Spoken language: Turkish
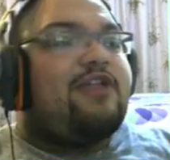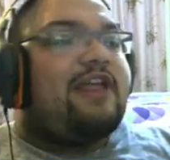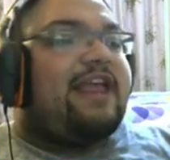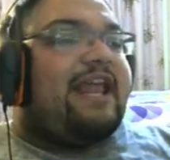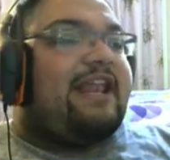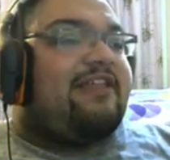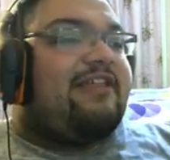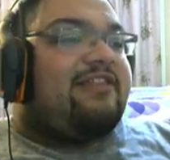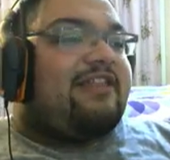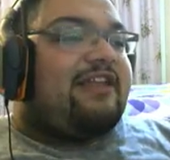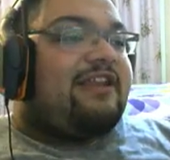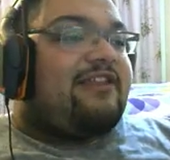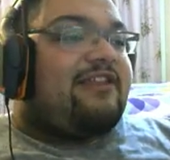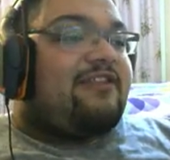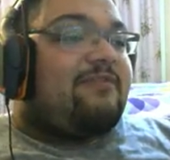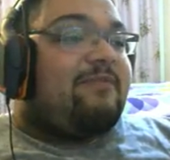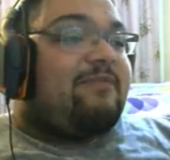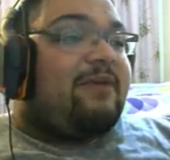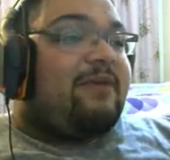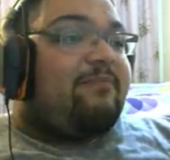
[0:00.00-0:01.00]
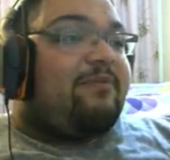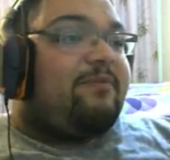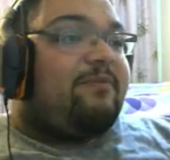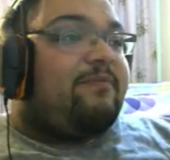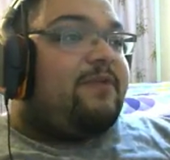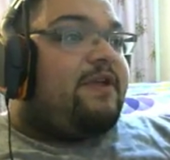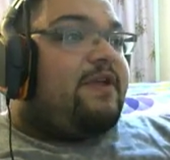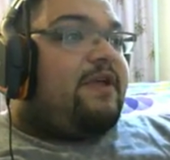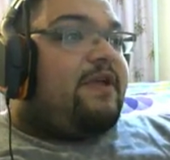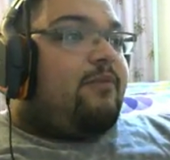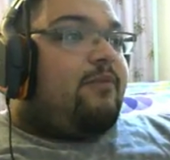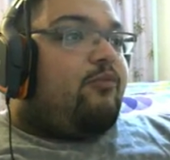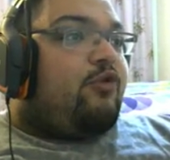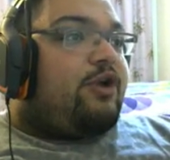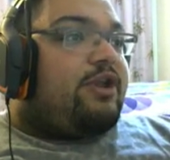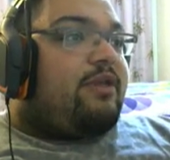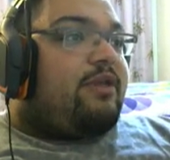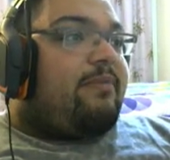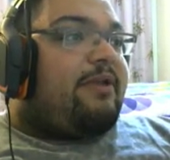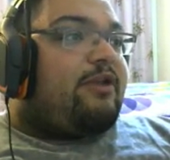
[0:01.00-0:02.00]
geliştiğiniz bir yapım. Bu
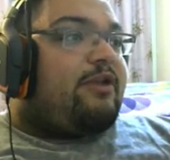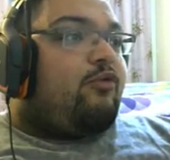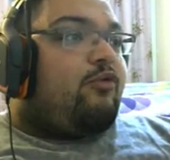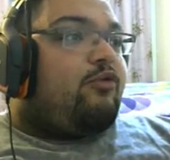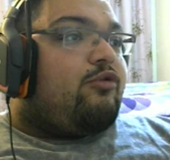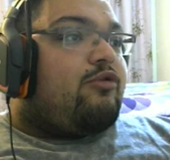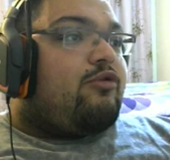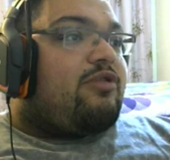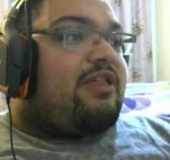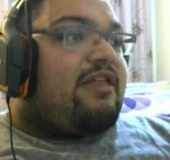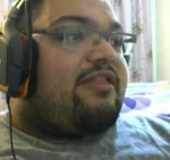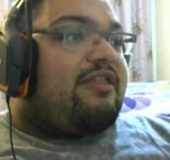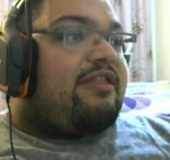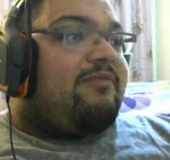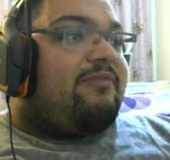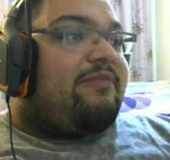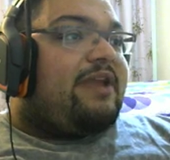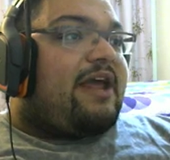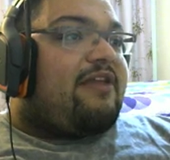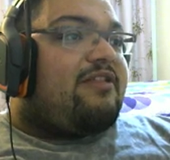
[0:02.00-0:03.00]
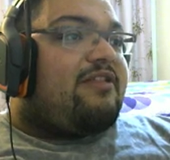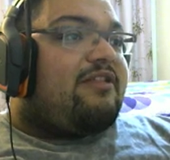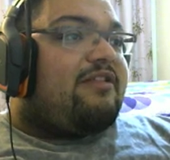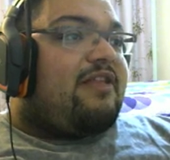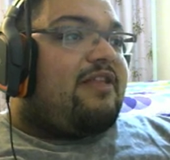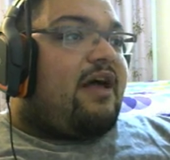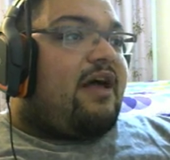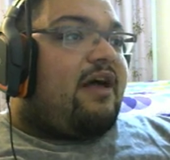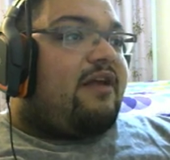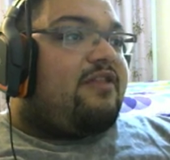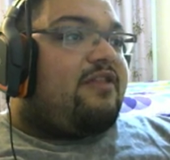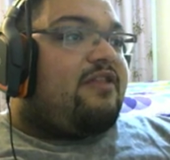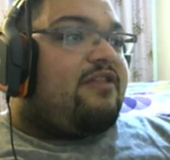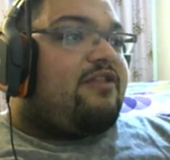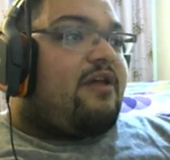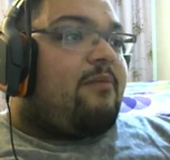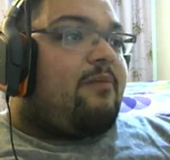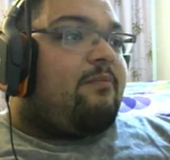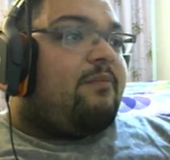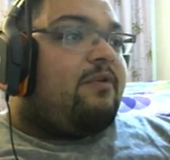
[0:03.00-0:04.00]
arada ben oyunun sesini birazcık daha
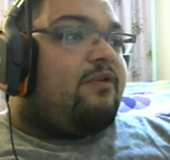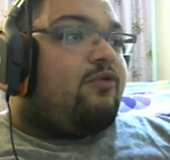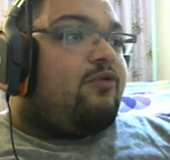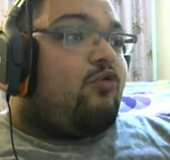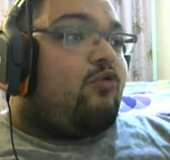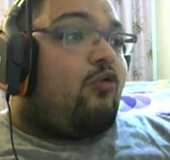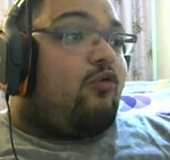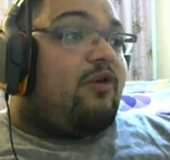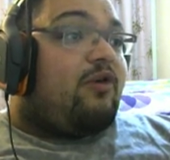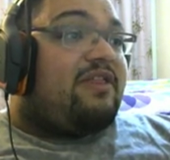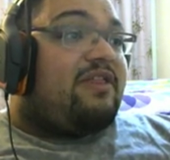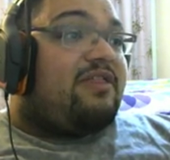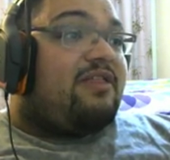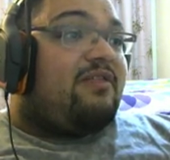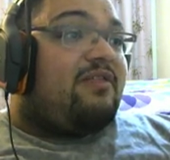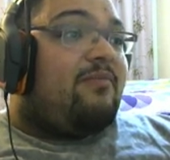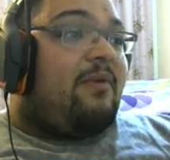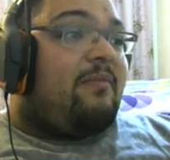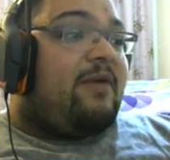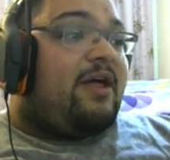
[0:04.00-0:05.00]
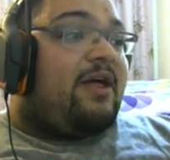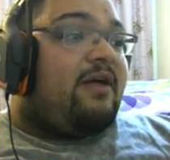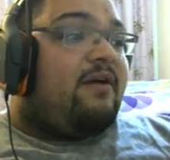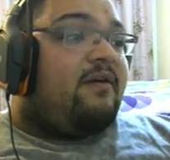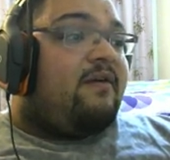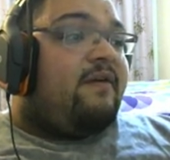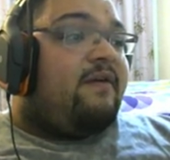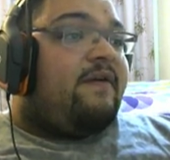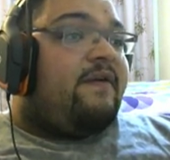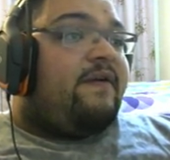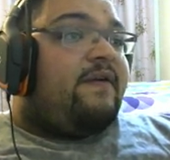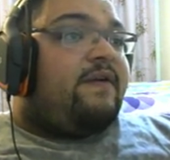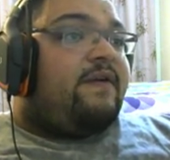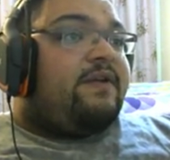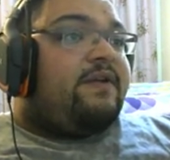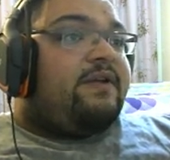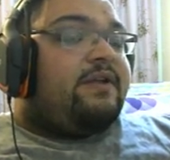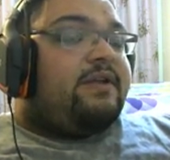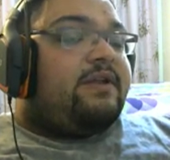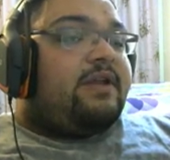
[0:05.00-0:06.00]
açacağım. Çok kıstım ama
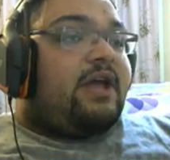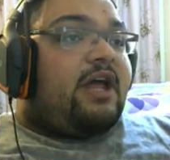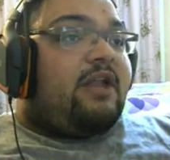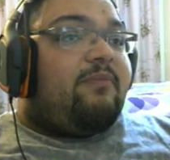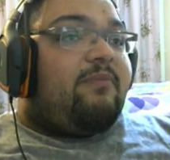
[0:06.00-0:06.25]
hani